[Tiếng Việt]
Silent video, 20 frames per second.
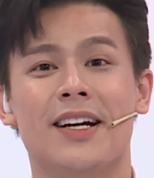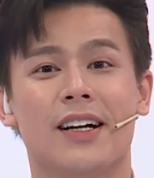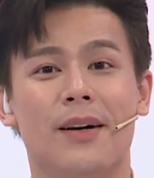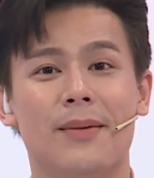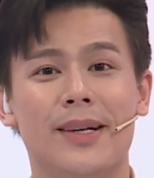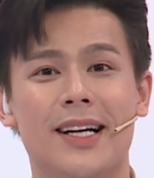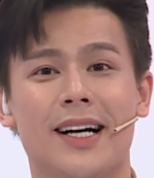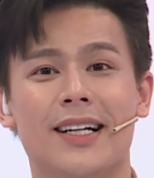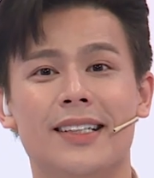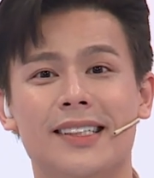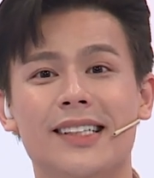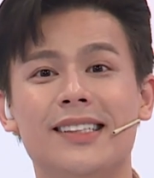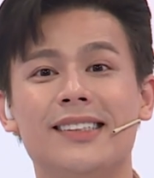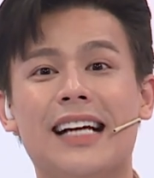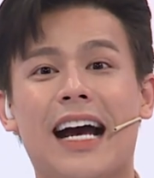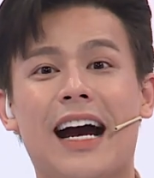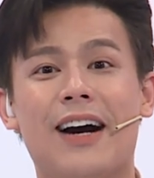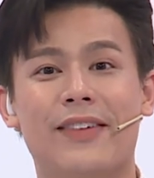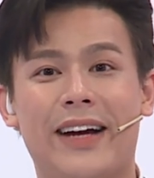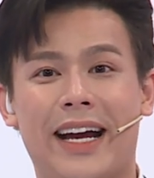Còn bây giờ xin
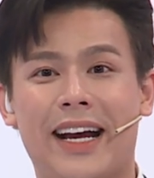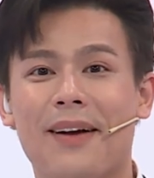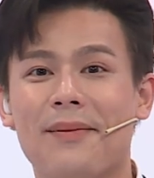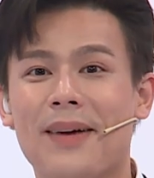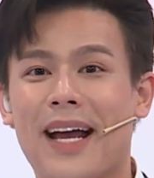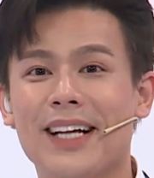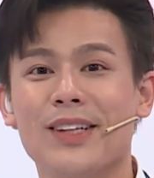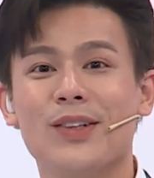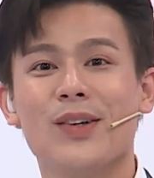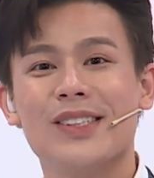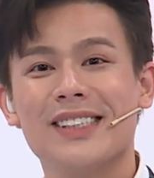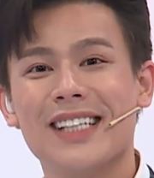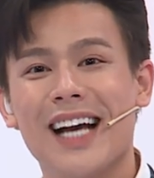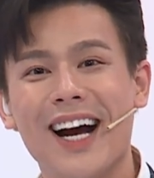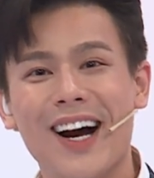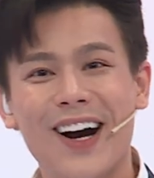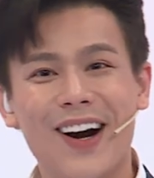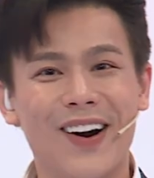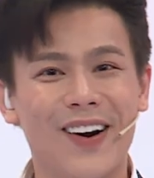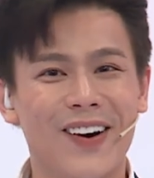chào và hẹn gặp lại tuần
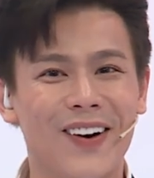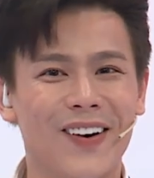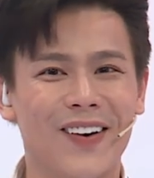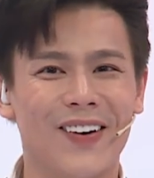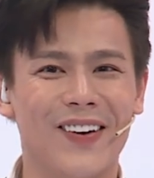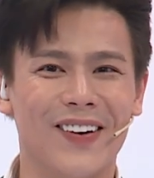sau.